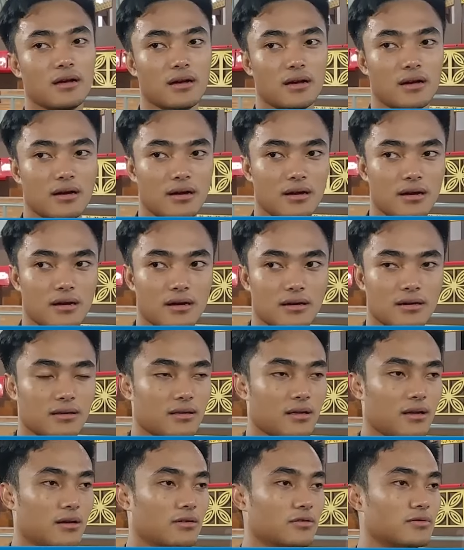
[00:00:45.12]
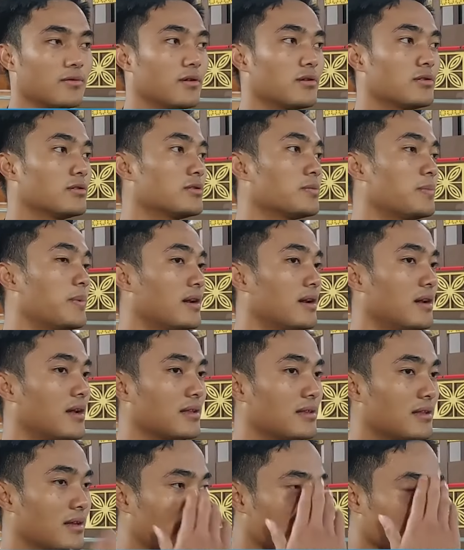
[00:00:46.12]
Kemenangan Timnas Indonesia
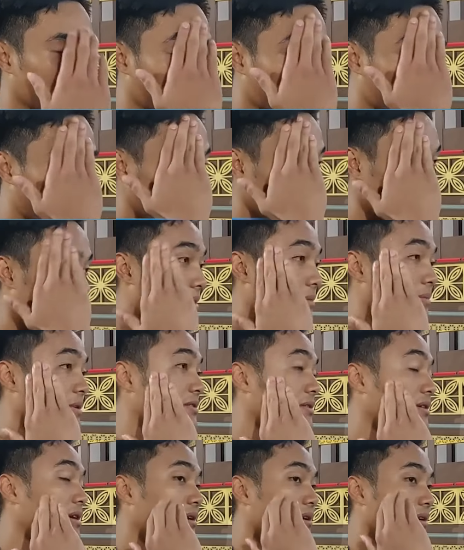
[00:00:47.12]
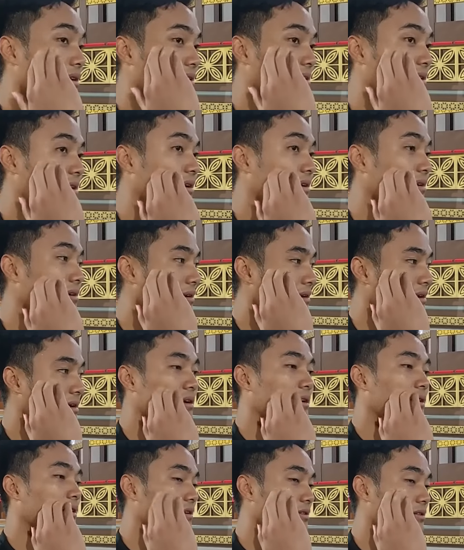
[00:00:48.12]
atas Vietnam tidak bisa dilepaskan oleh
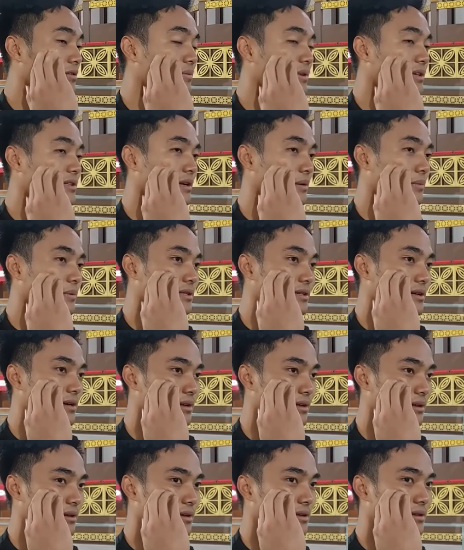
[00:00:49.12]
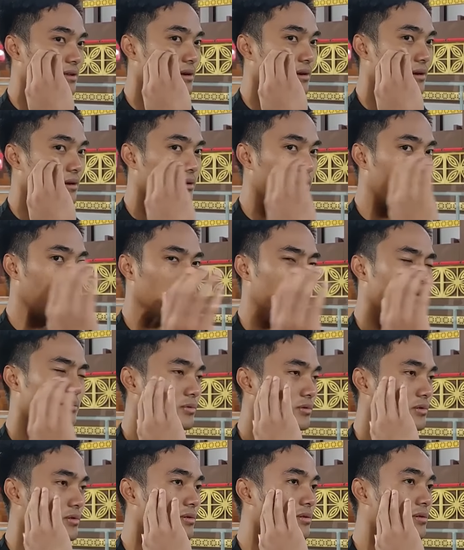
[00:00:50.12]
Hernando Ari Sutaryadi yang
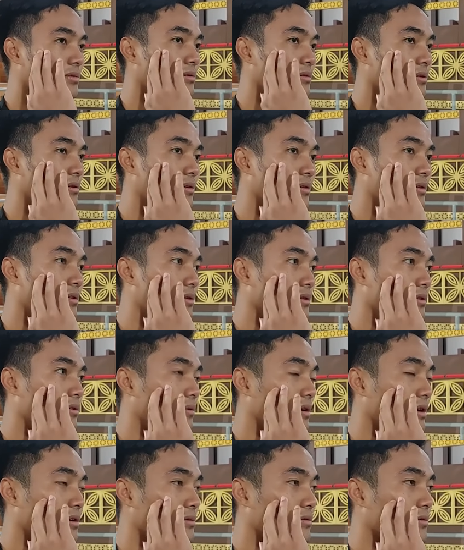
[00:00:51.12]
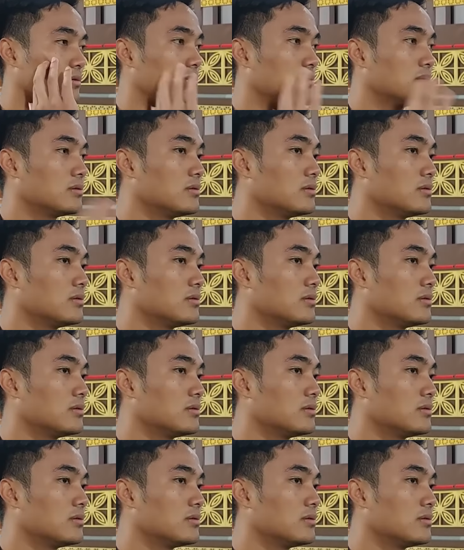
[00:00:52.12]
mengawal gawang skuad Garuda.